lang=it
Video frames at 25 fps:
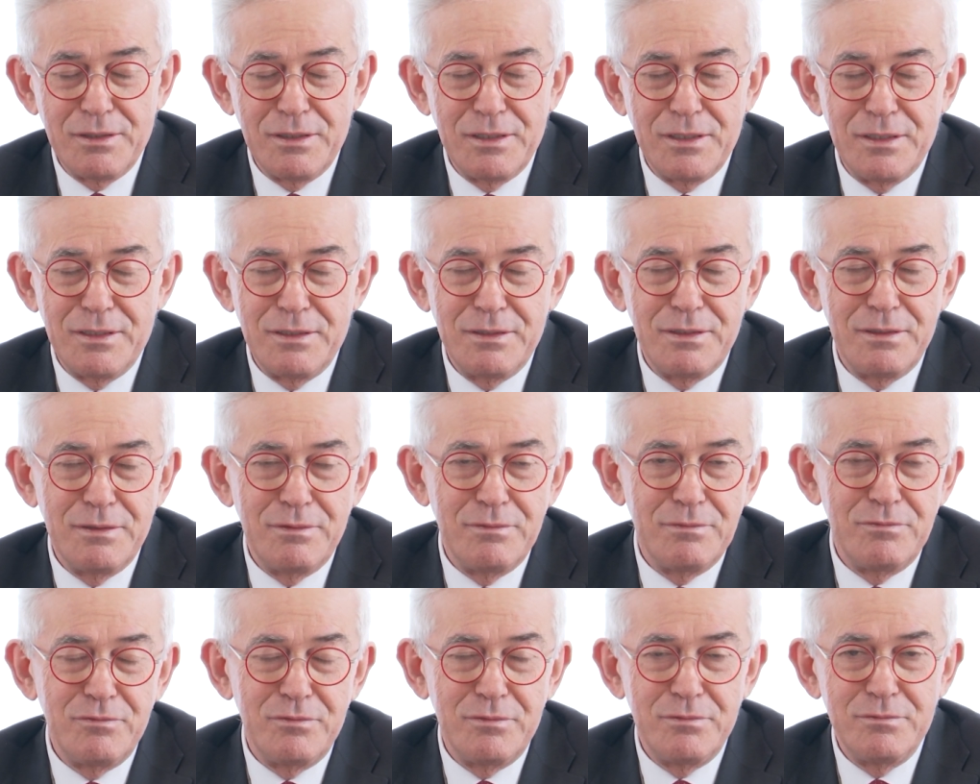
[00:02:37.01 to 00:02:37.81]

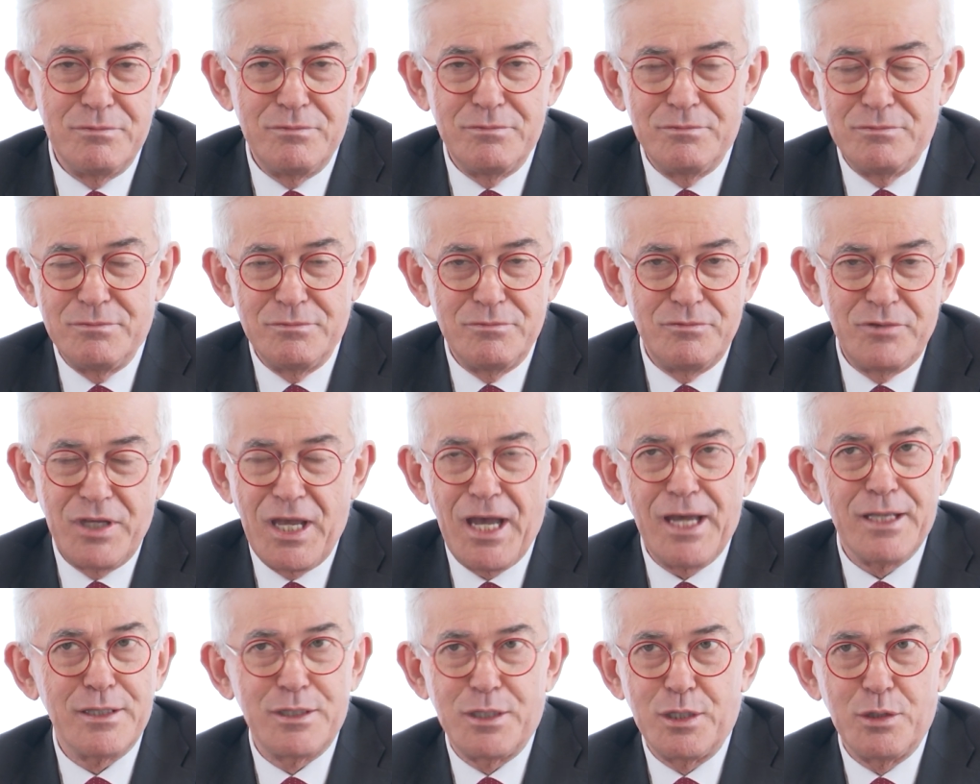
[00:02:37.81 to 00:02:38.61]
Il
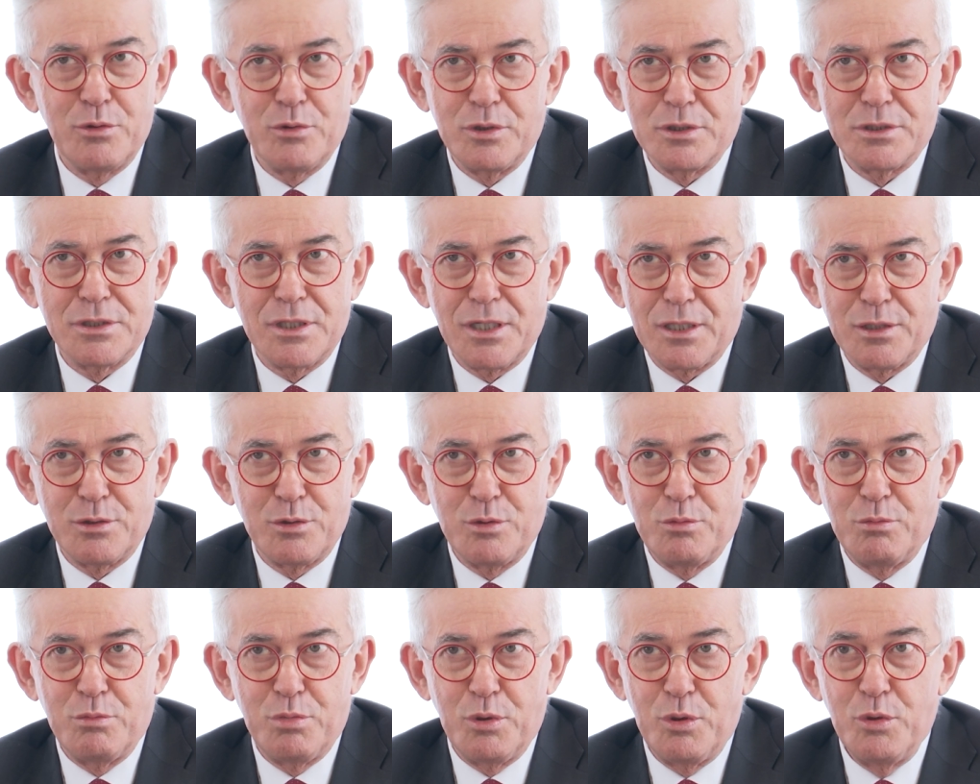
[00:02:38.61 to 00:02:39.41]
viatico è
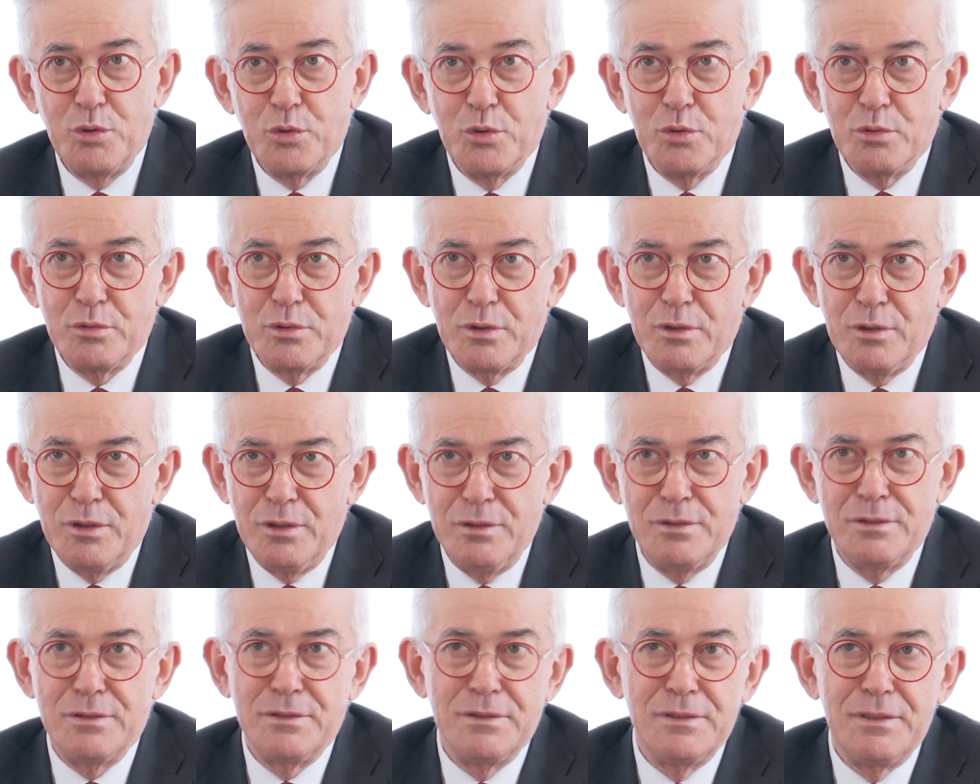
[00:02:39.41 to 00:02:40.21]
stato un po'
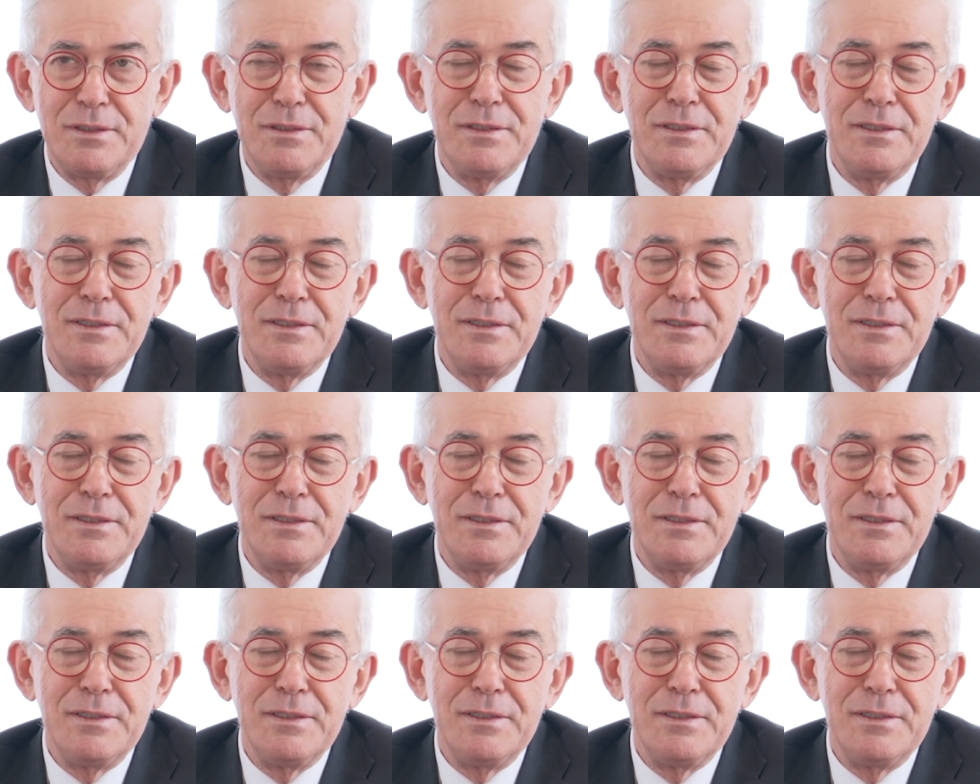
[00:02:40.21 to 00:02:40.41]
lungo,